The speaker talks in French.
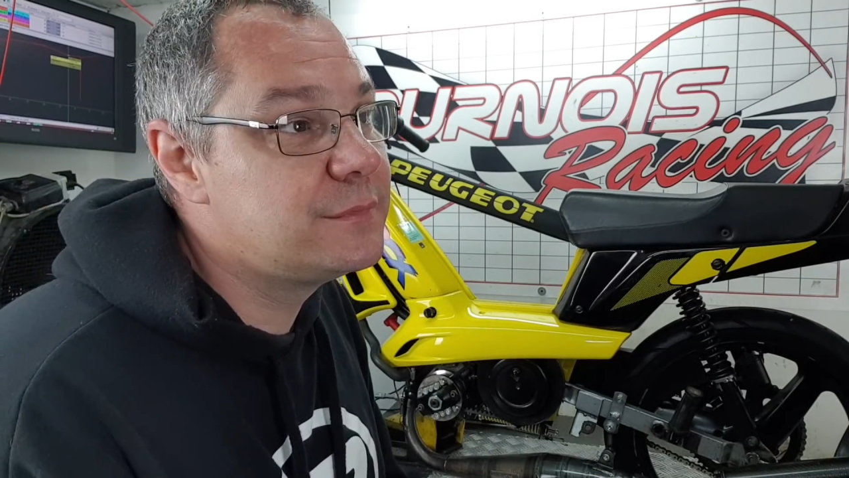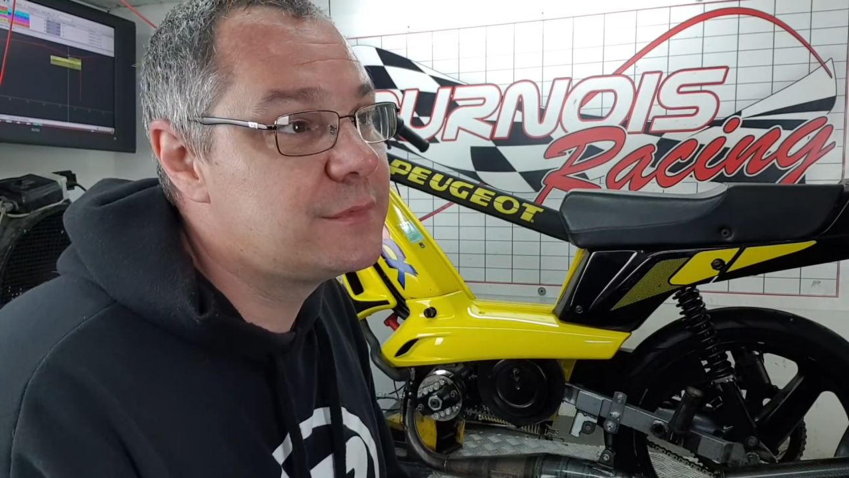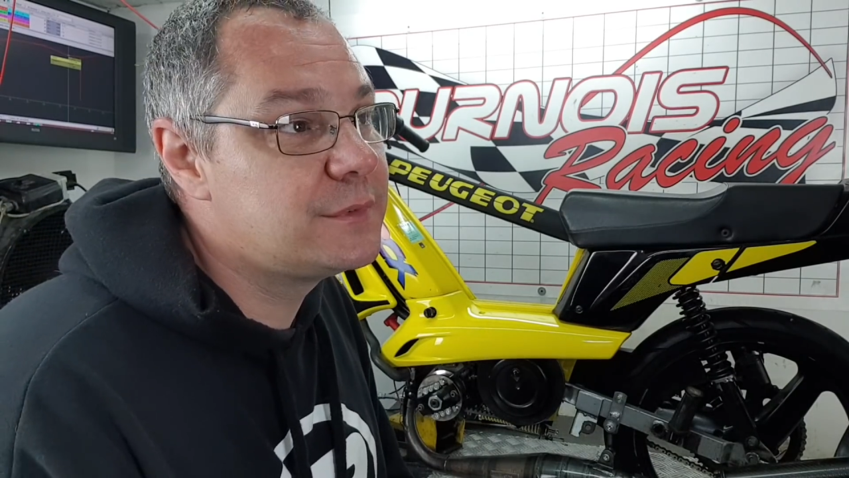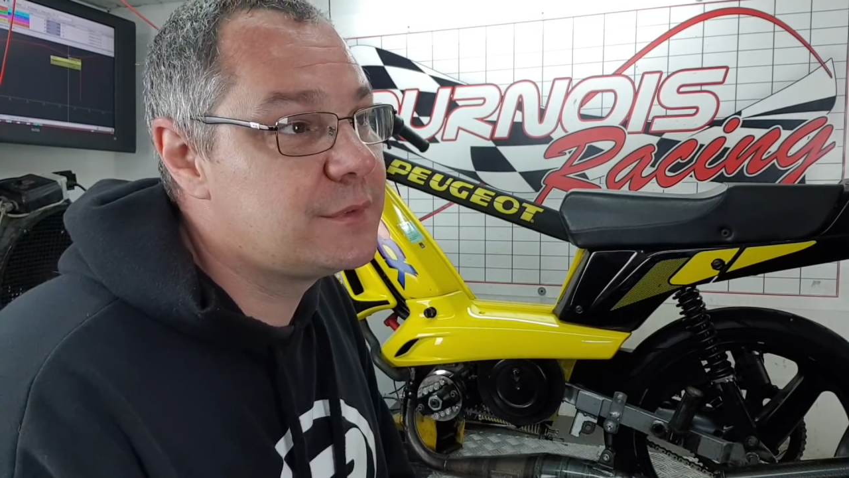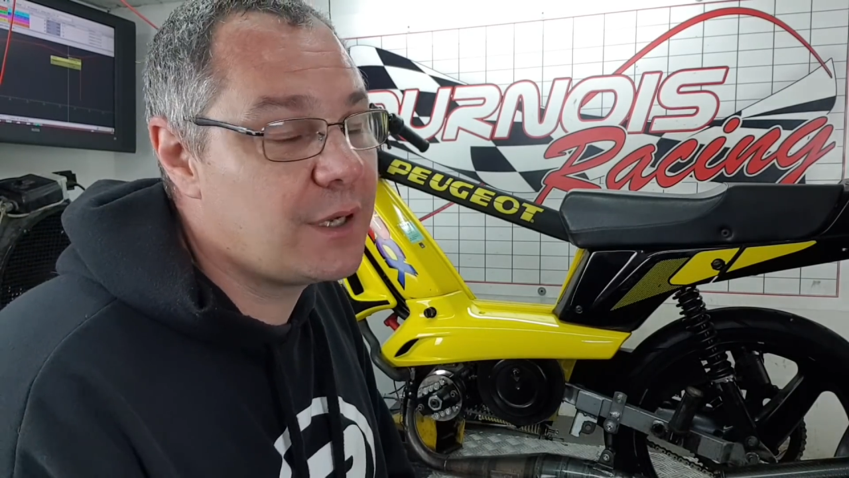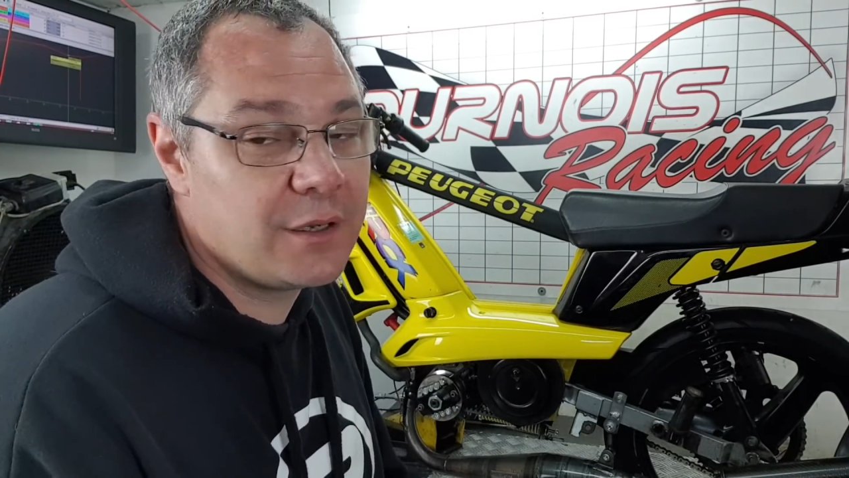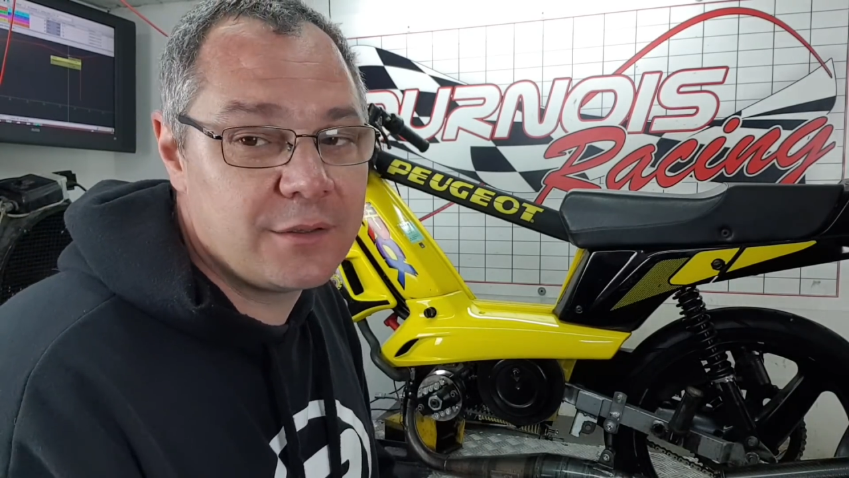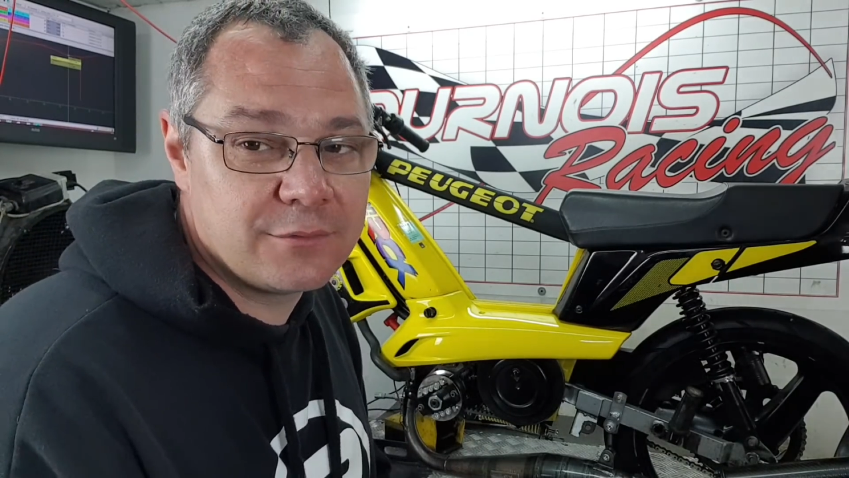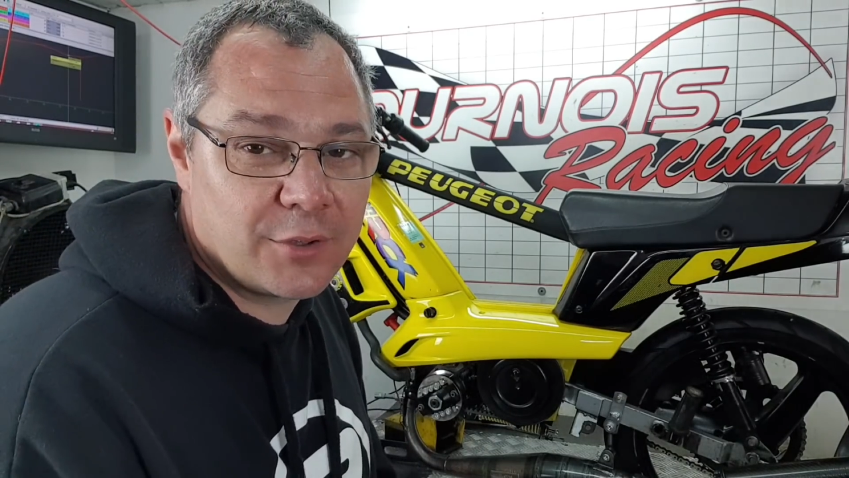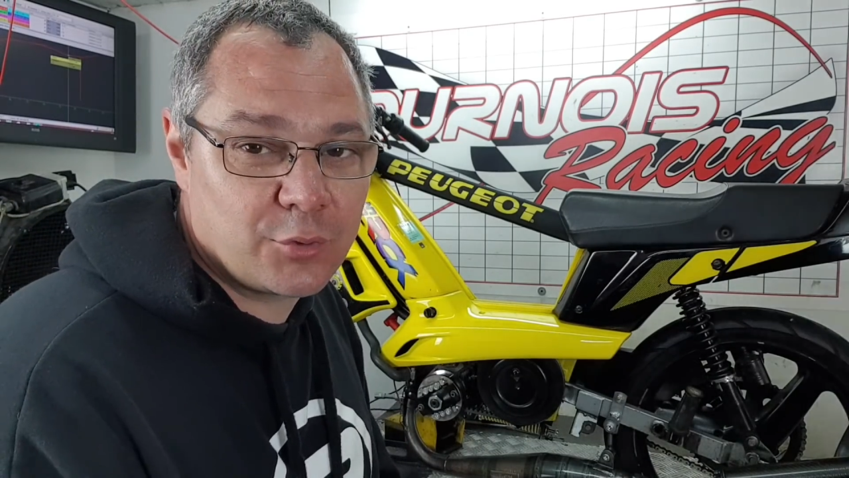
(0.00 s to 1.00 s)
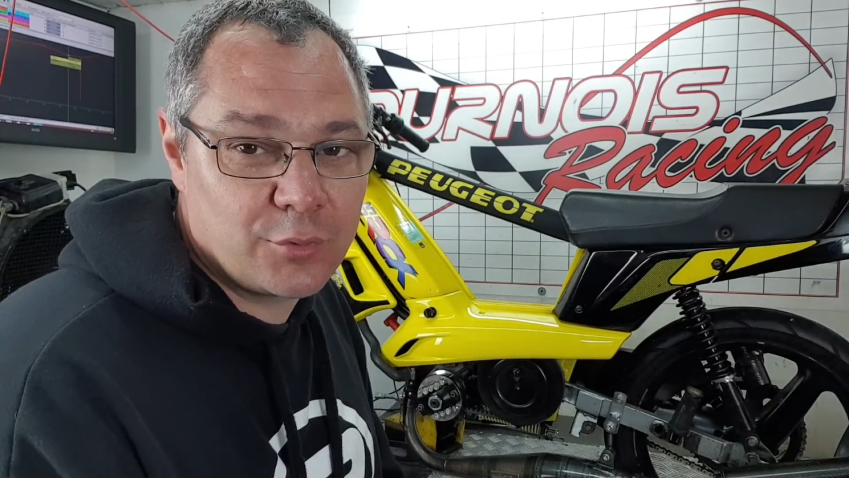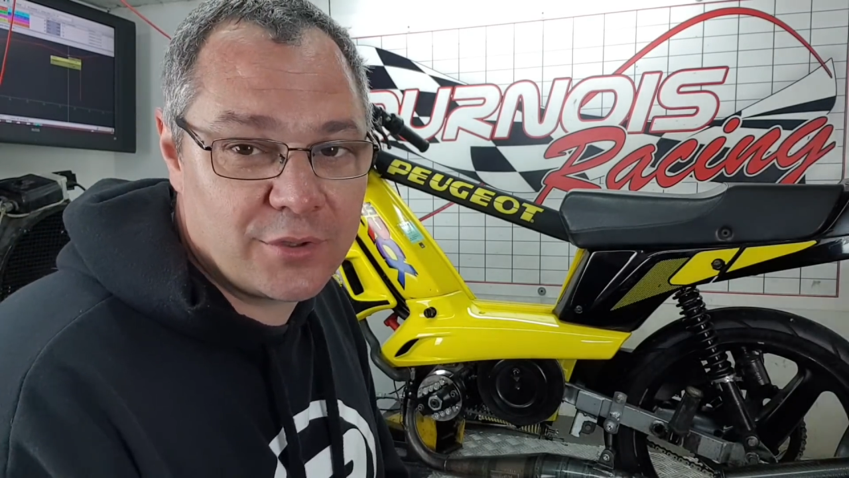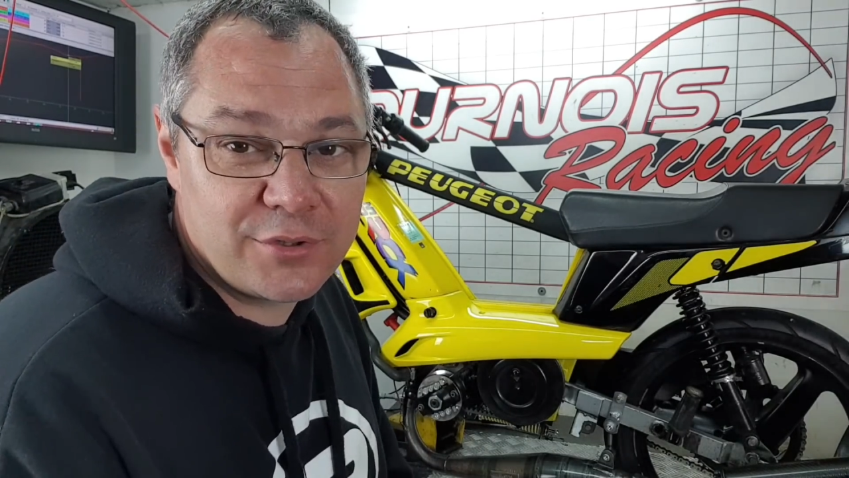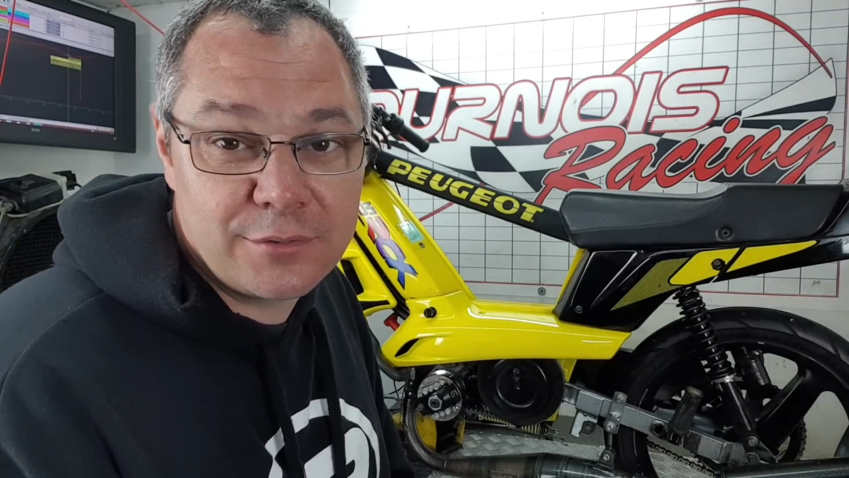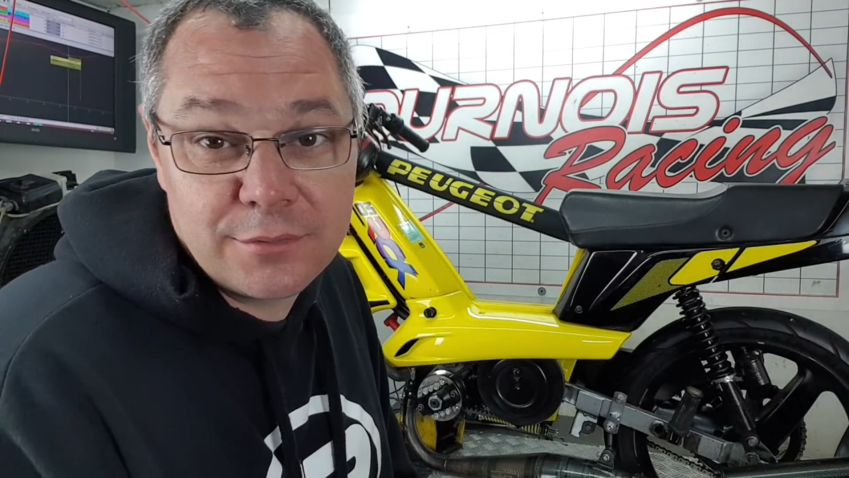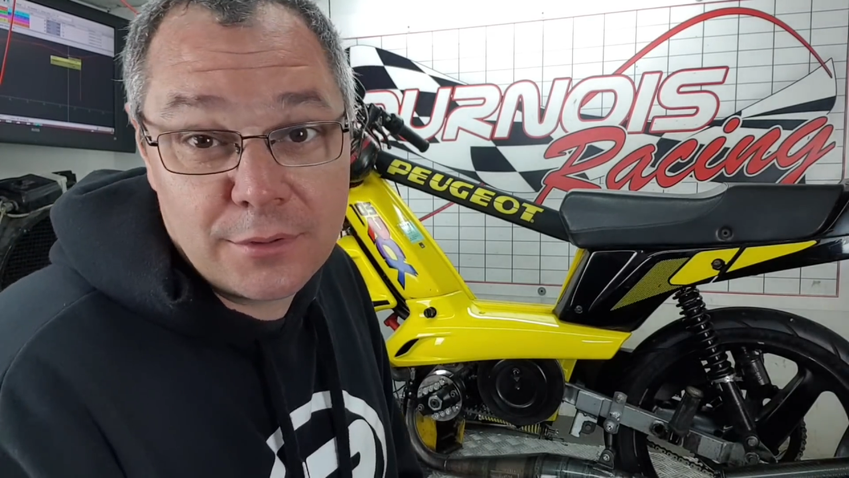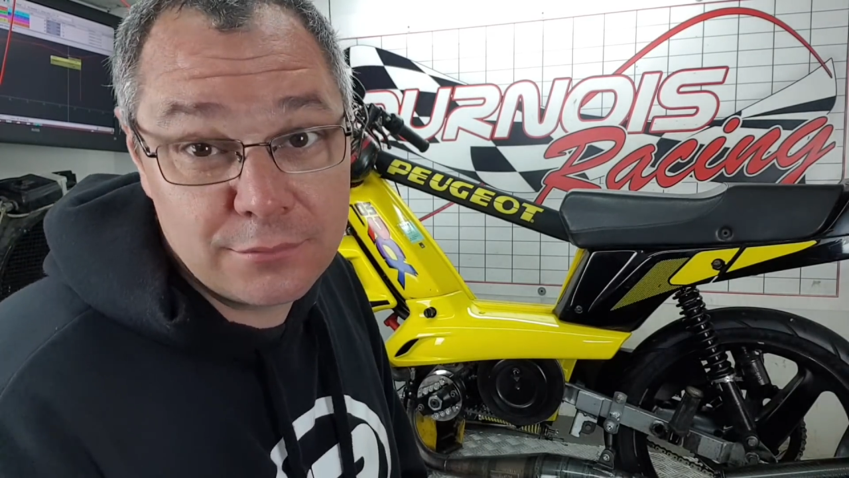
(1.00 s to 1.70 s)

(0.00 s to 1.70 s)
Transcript: racing. Ouais, un Tournoi racing.